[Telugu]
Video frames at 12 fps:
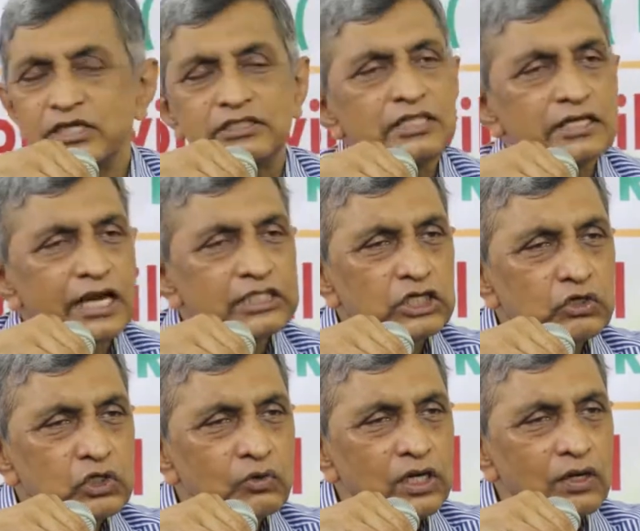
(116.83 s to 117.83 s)
వ్యక్తి
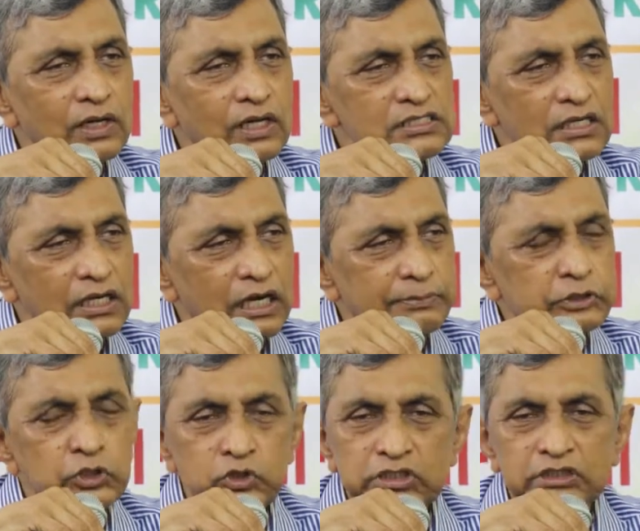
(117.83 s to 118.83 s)
నైతిక విలువల వల్ల
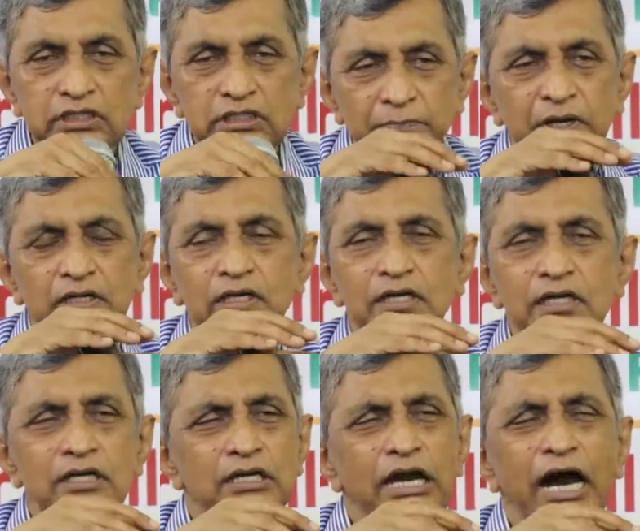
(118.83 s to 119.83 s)
కరప్షన్ వచ్చిందని చెప్పంటే
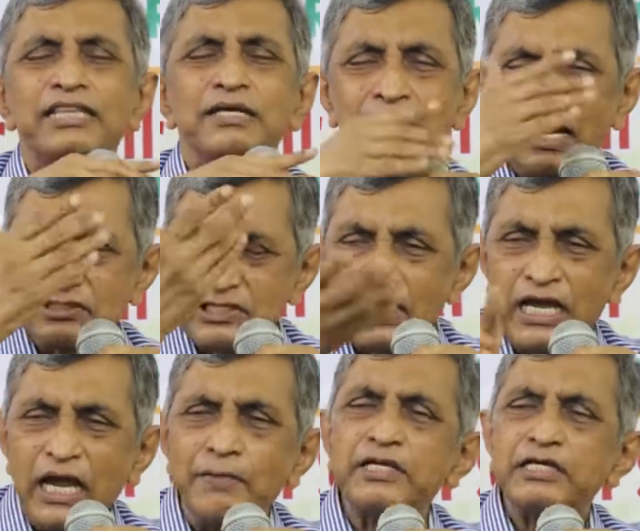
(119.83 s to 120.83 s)
అది
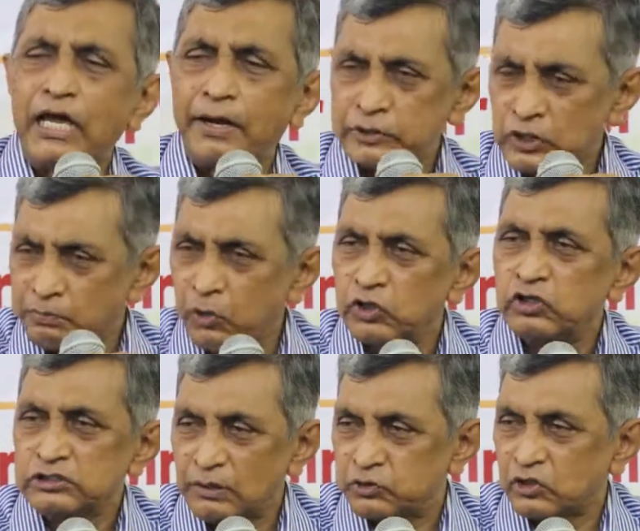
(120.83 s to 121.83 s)
మార్చలేం కాబట్టి కరప్షన్
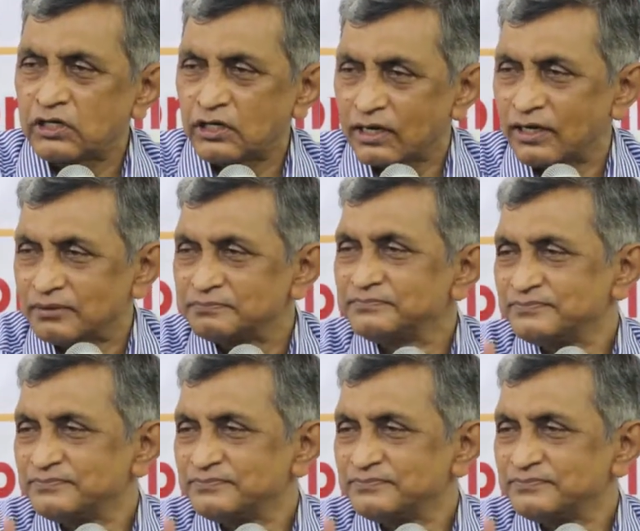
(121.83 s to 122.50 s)
పోదు అని చెప్తున్నట్లు లెక్క